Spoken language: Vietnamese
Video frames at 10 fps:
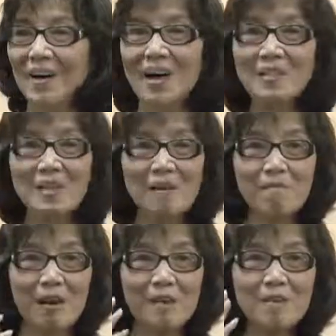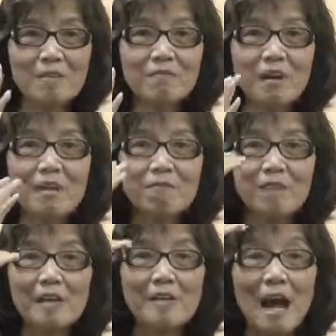Anh chị em phải phải
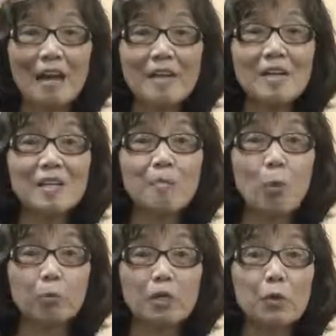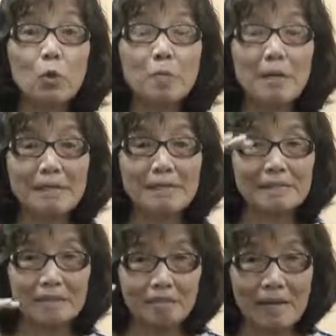phải đặt cái cái mục tiêu của mình
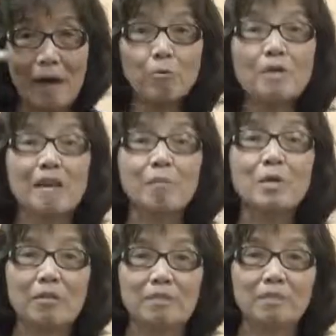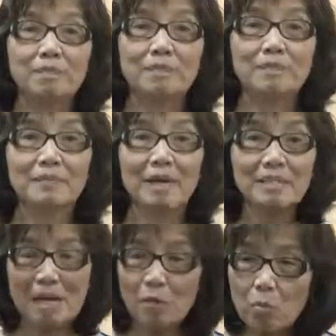cao như vậy mới được anh
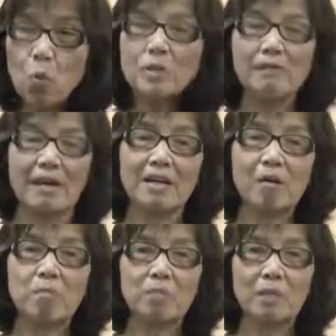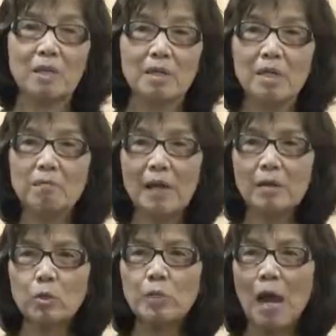chị em có muốn như vậy hay không chứ không phải là
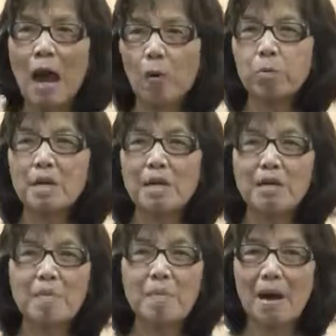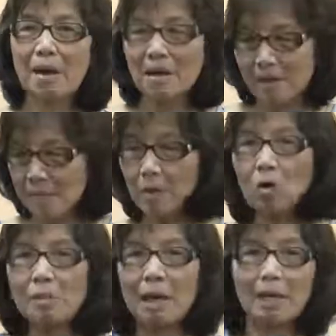chúng ta học để mà để mà có
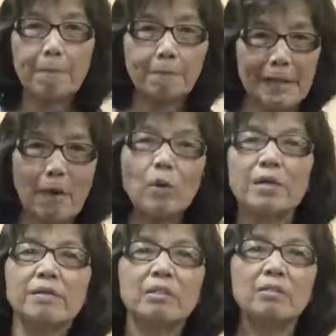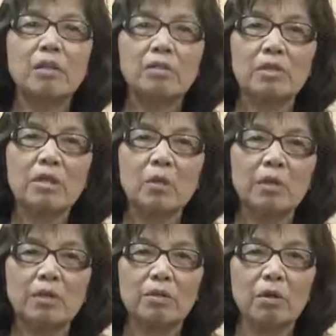cái bằng cấp treo lên trên tường đó
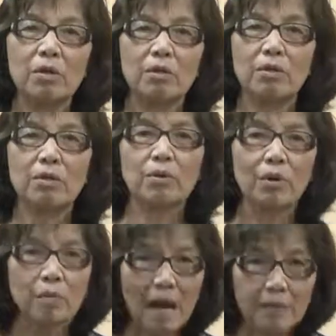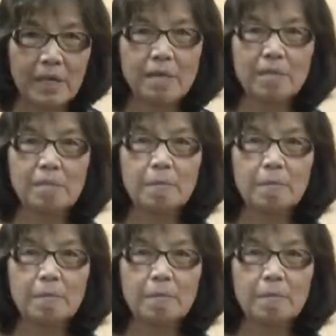rồi rồi rồi rồi không làm gì hết